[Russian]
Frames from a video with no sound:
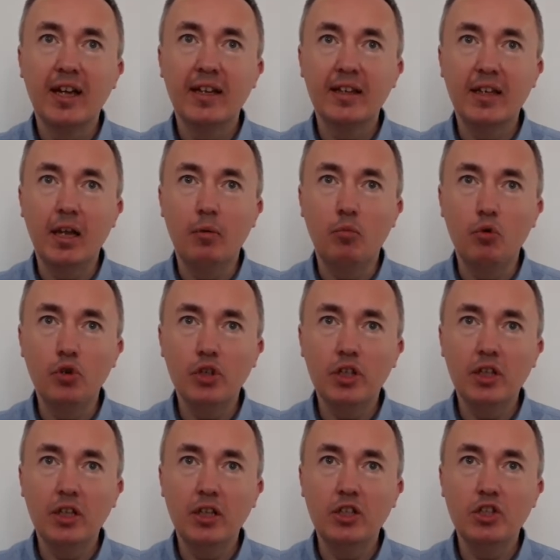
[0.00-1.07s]
для
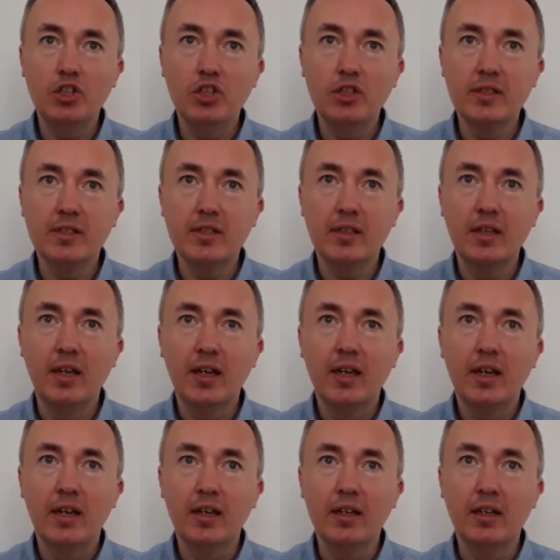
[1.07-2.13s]
мойки и чистки,
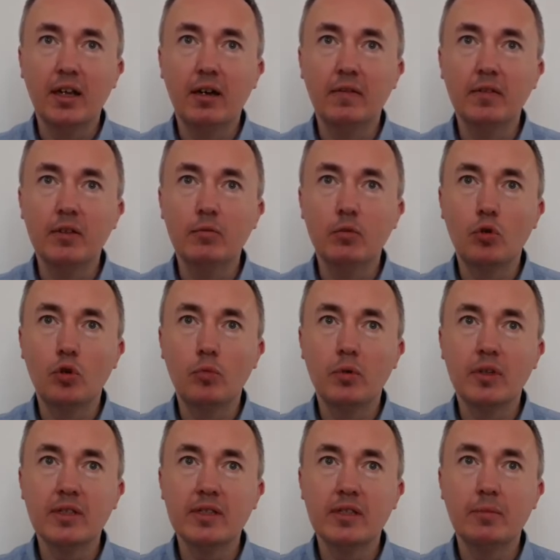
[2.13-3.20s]
главным
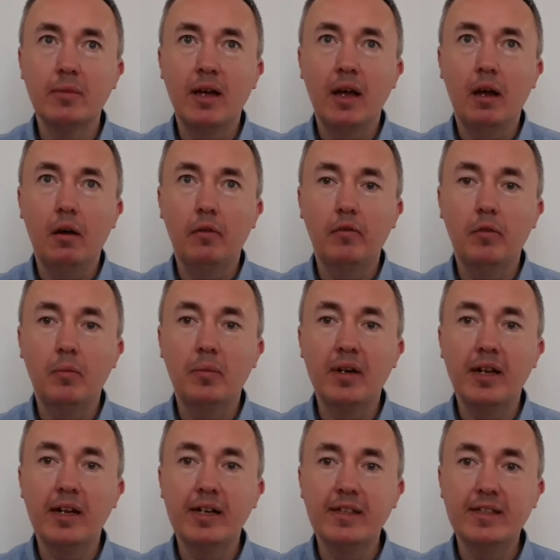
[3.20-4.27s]
образом в
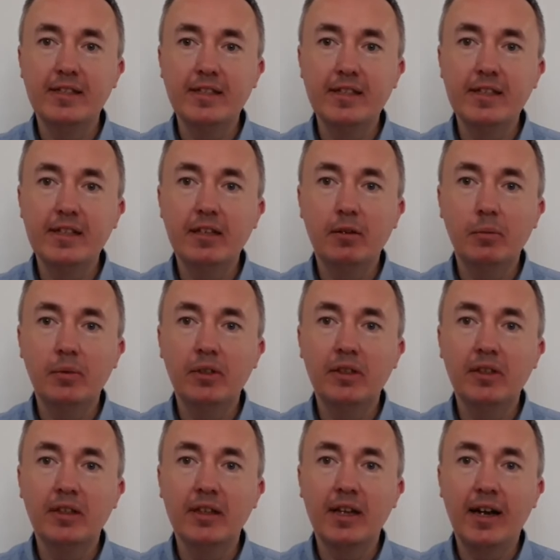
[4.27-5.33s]
бродильном и
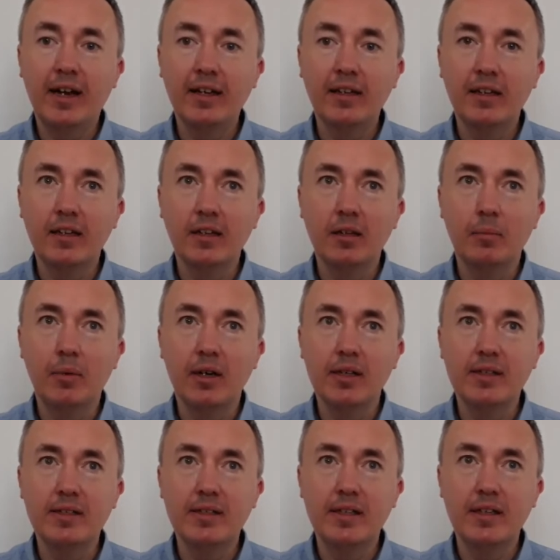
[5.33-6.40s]
лагерном
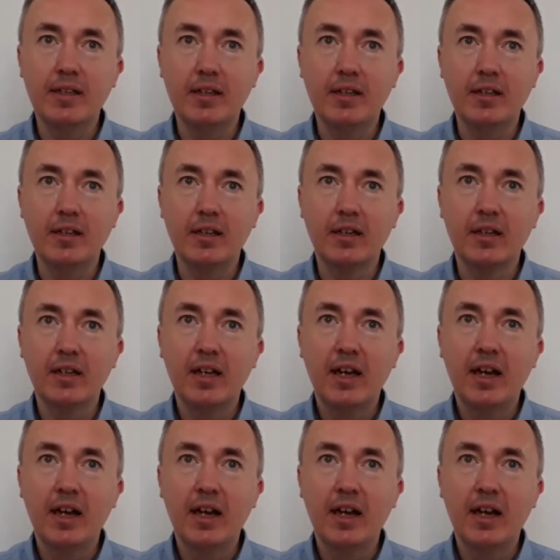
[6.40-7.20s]
отделениях,